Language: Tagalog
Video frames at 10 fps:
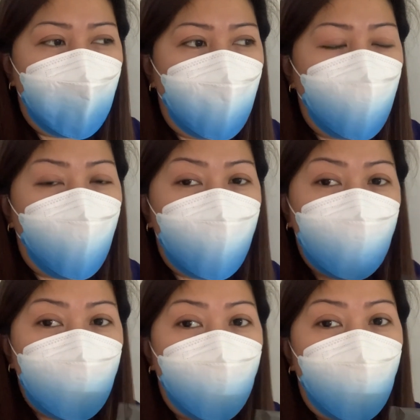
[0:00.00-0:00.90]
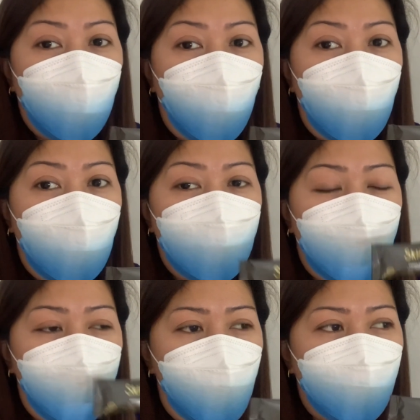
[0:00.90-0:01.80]
Uh, ah, pwede siya bago ka
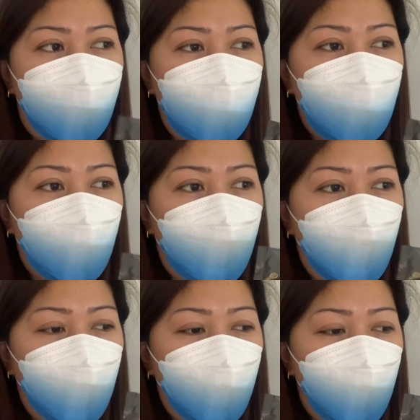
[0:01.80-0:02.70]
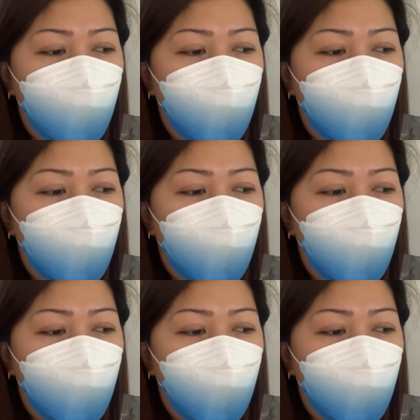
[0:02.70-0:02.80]
mag-breakfast o